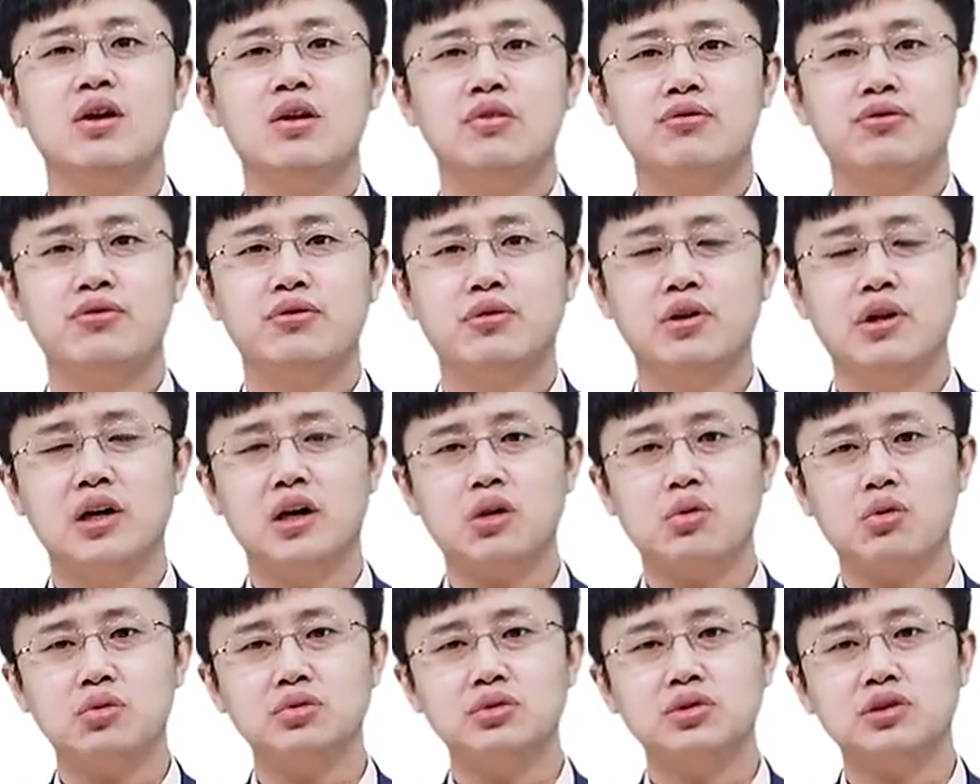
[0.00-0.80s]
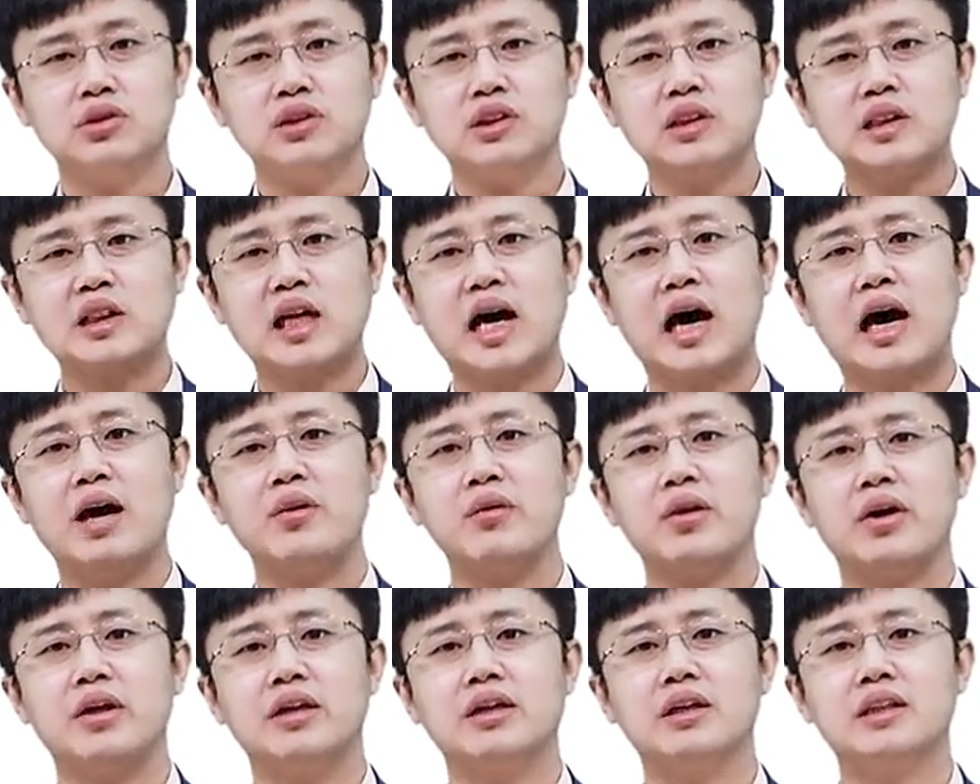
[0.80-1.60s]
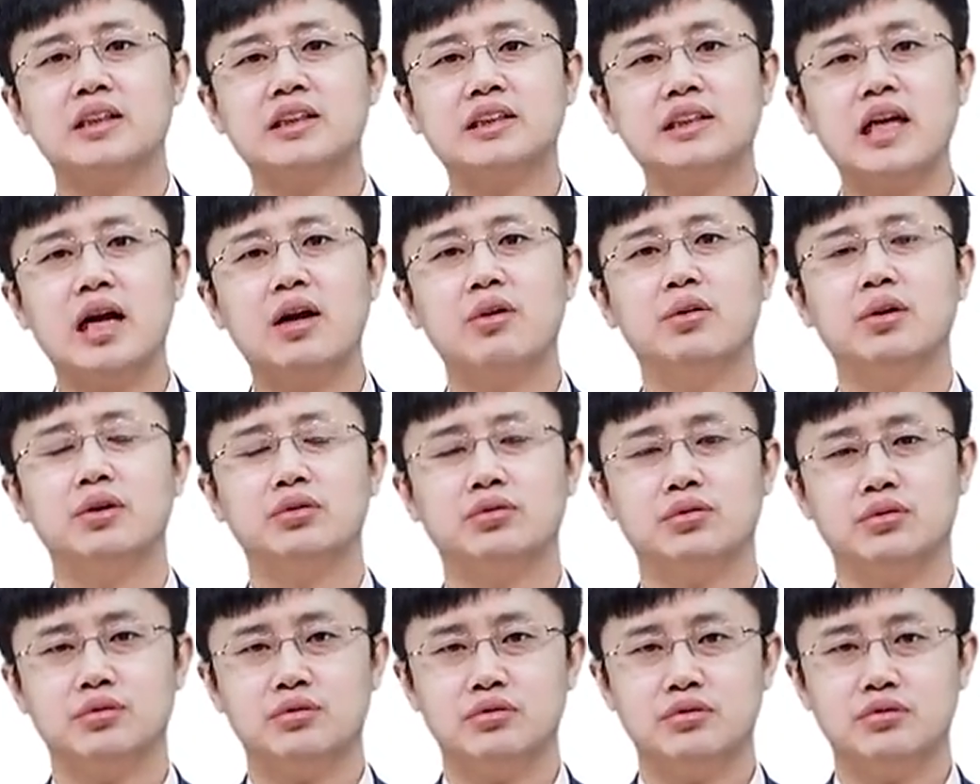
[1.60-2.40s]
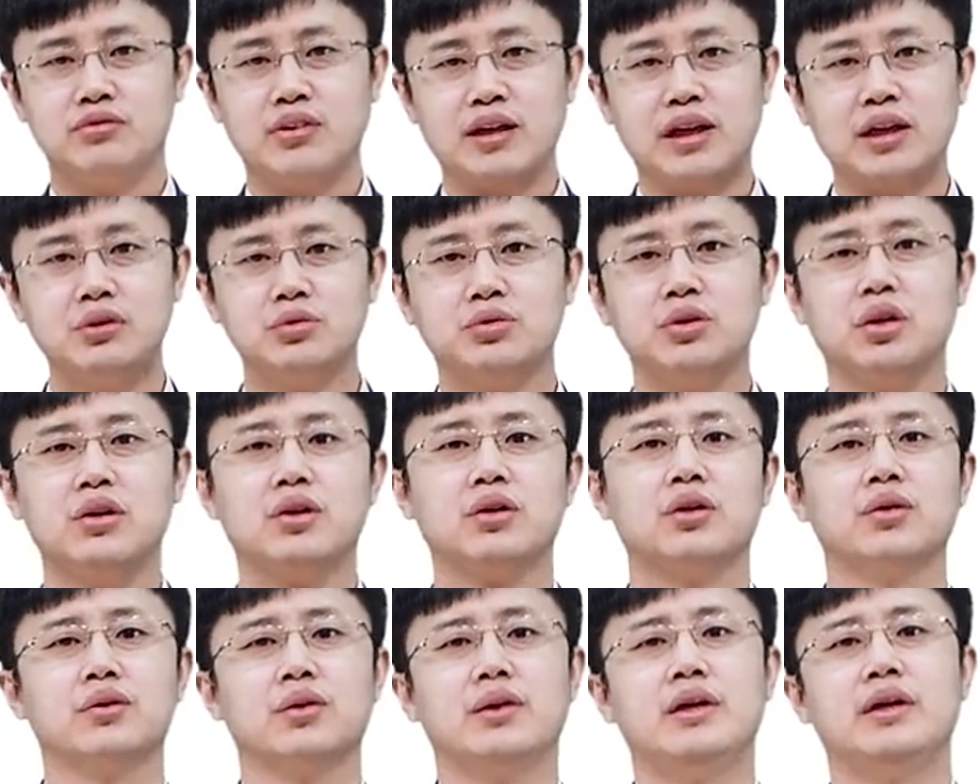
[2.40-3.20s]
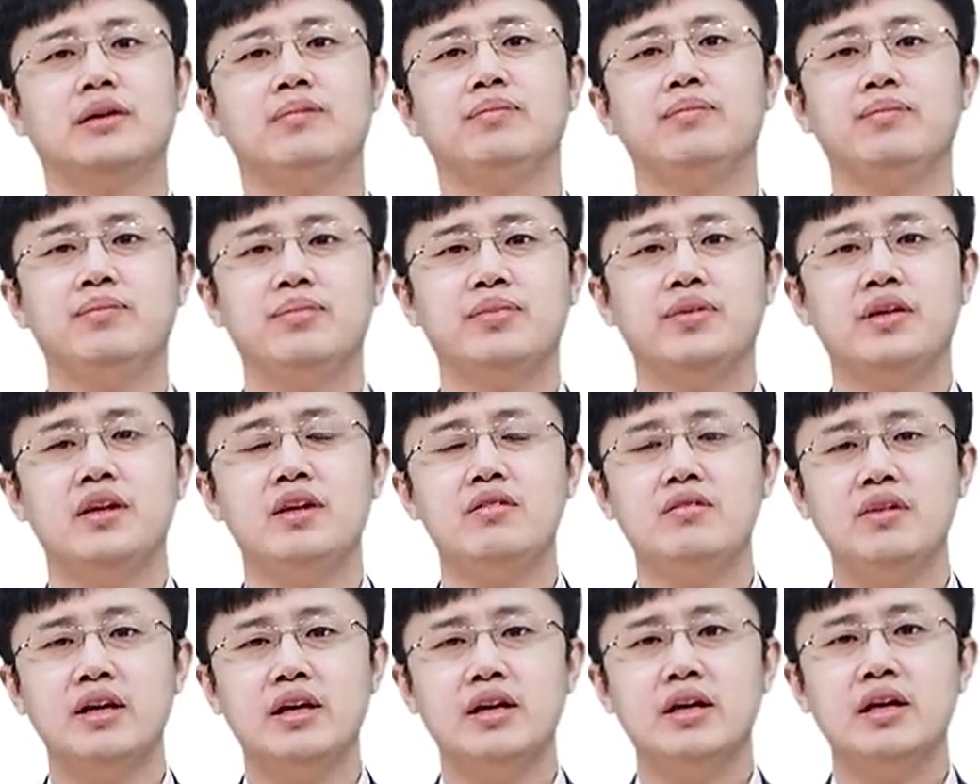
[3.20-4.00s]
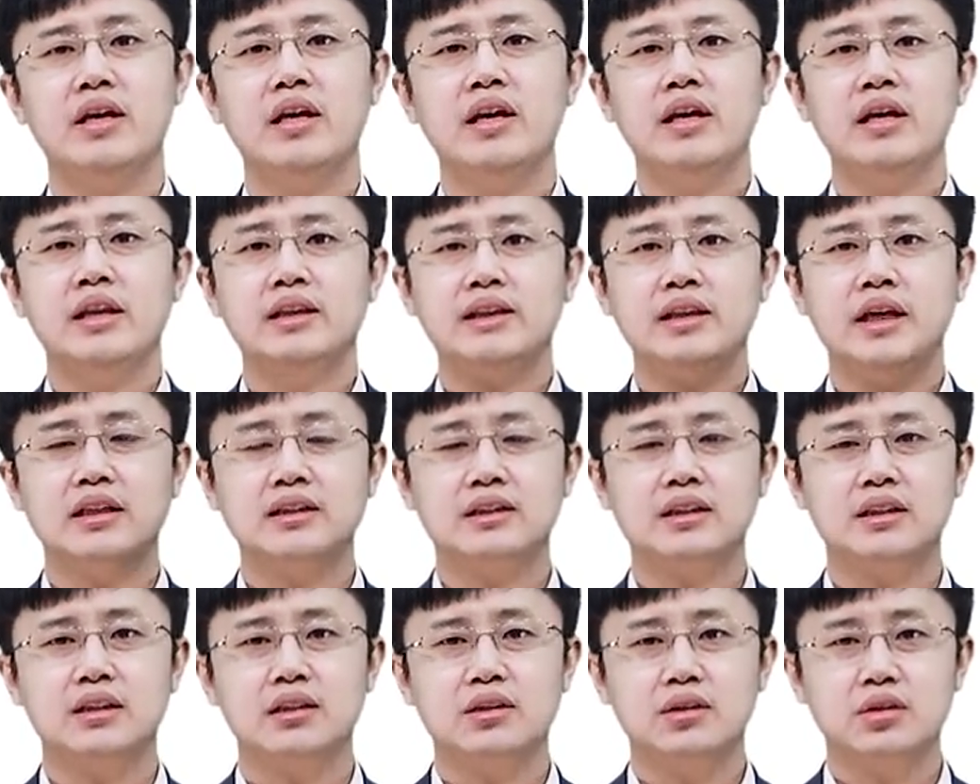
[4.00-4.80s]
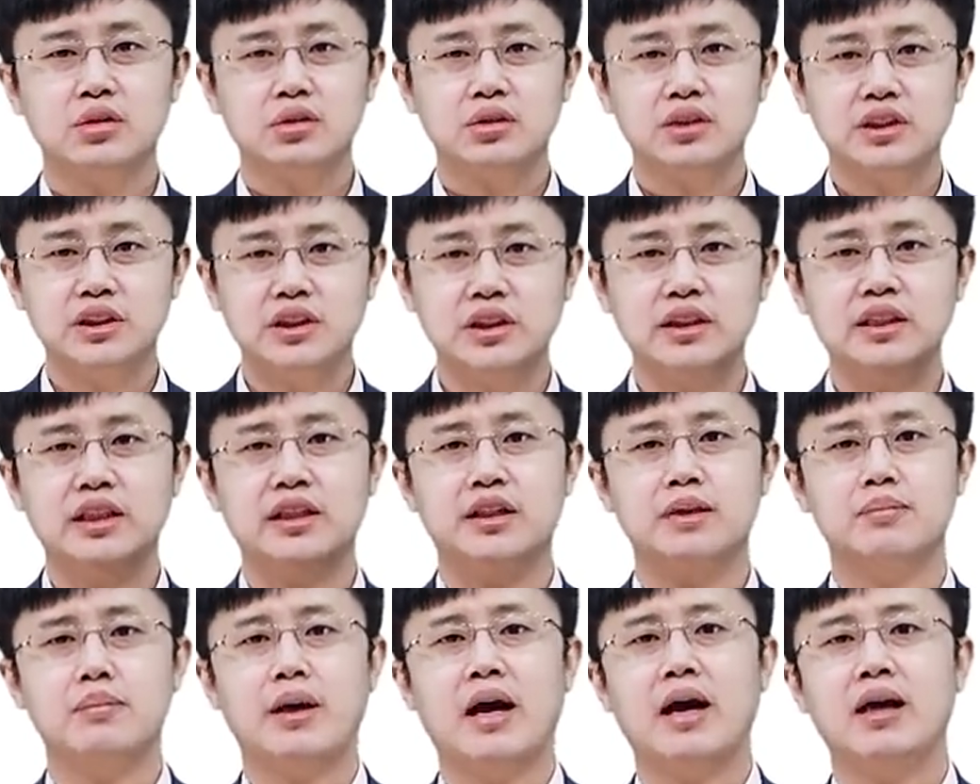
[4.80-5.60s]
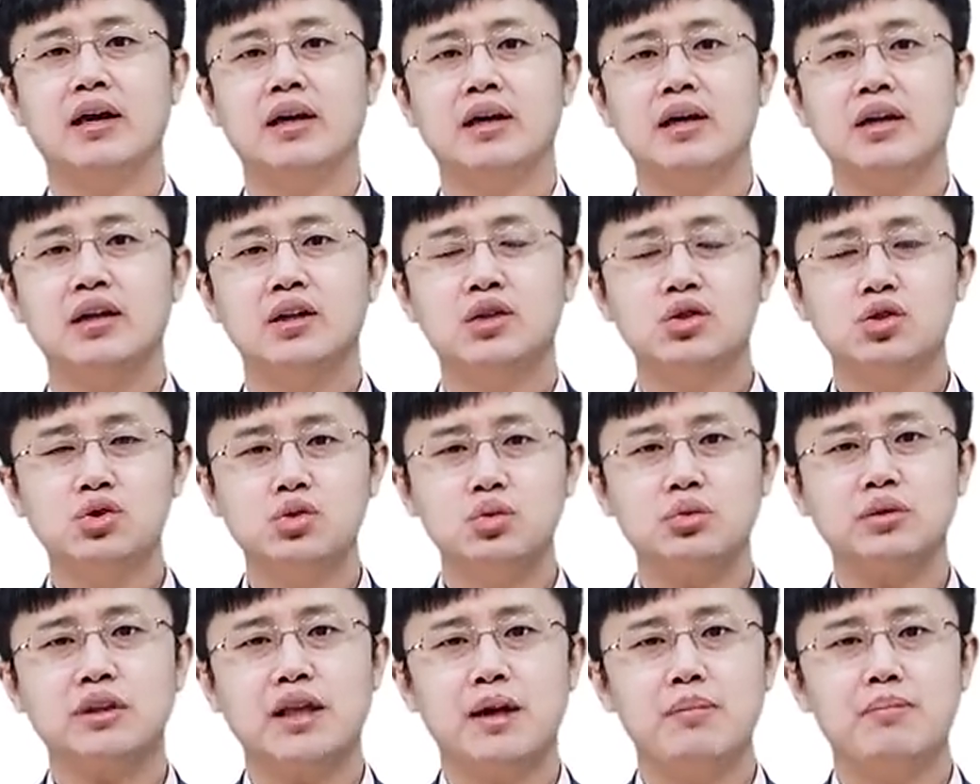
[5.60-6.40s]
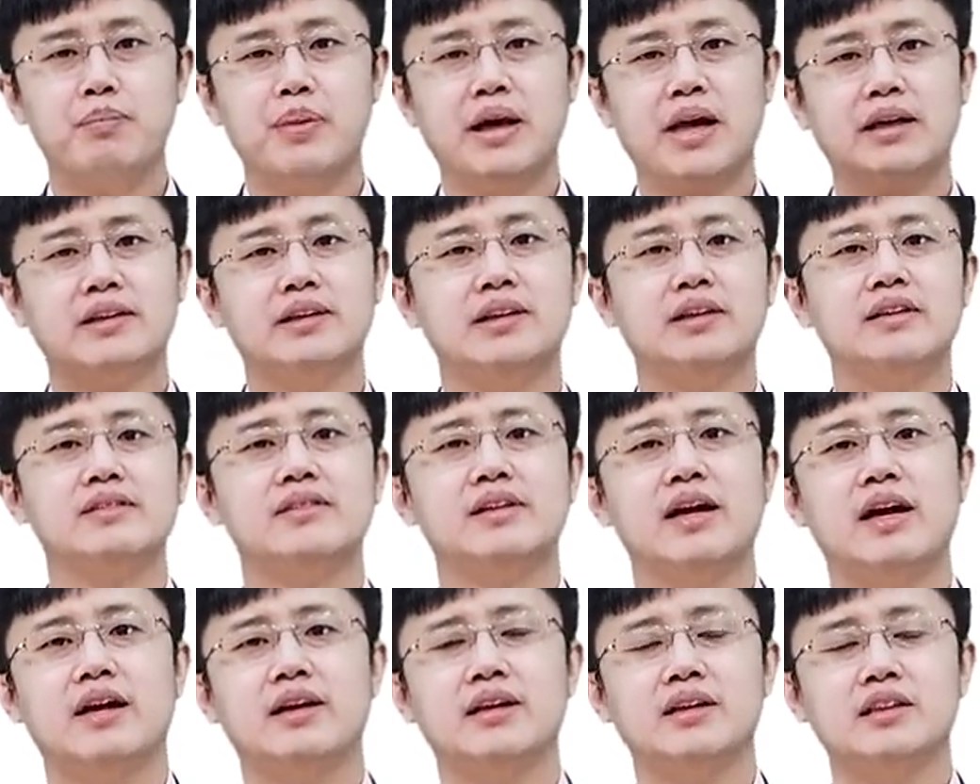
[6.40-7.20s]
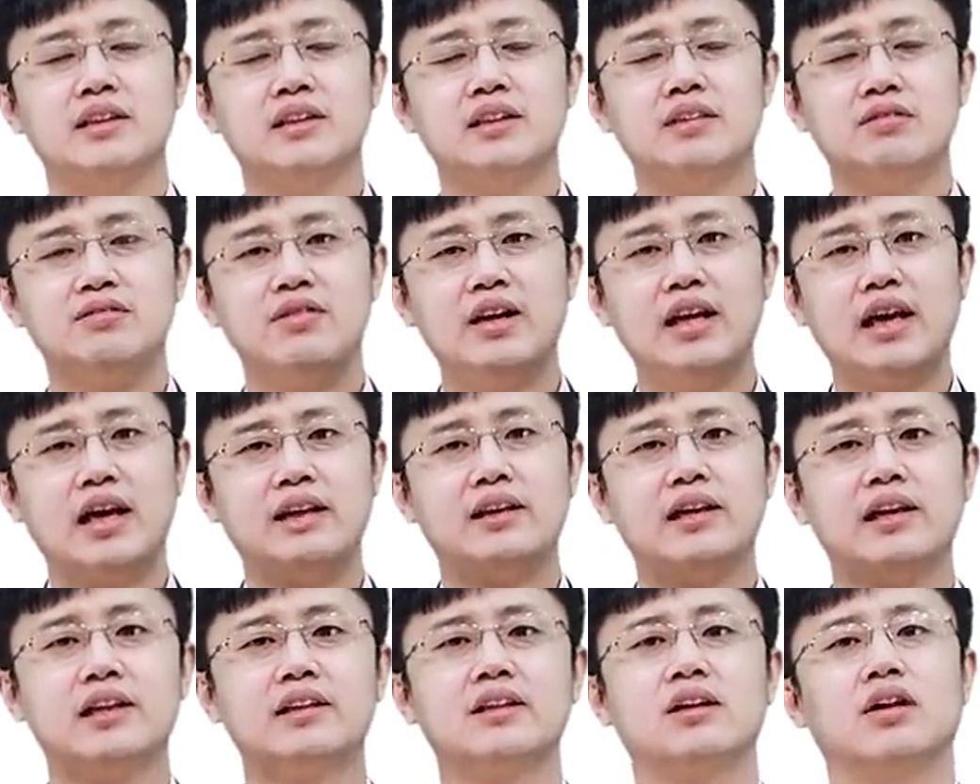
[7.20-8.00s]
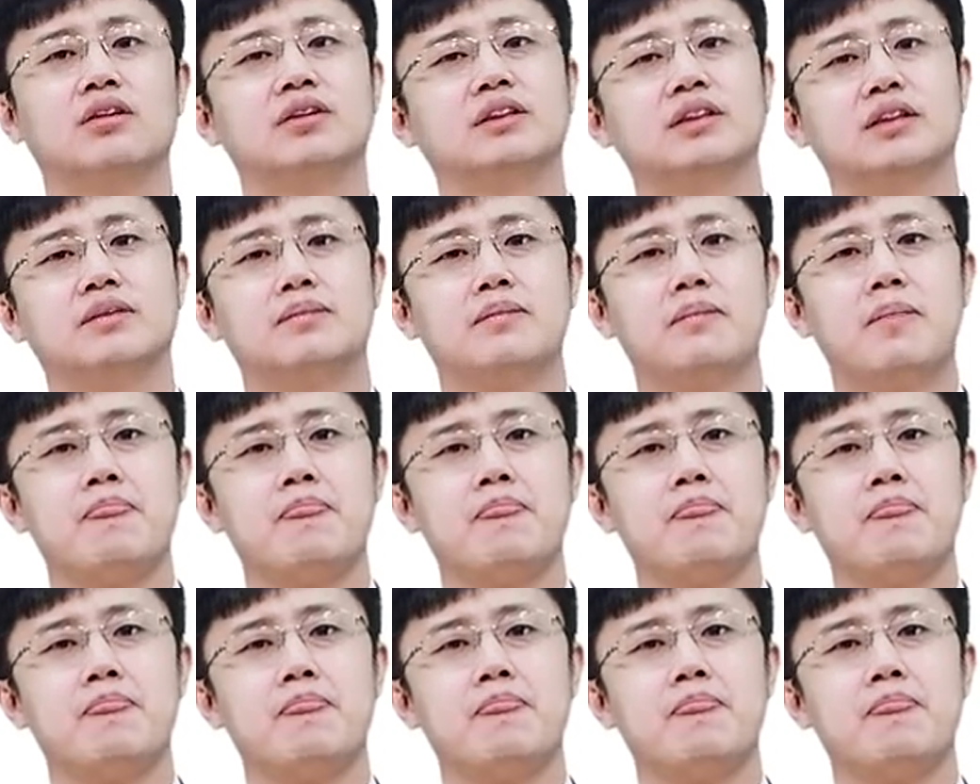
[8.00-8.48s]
符合公司长远和战略需发展需要的候选人，因为那是企业什么重点培养的人才，是未来的领导者。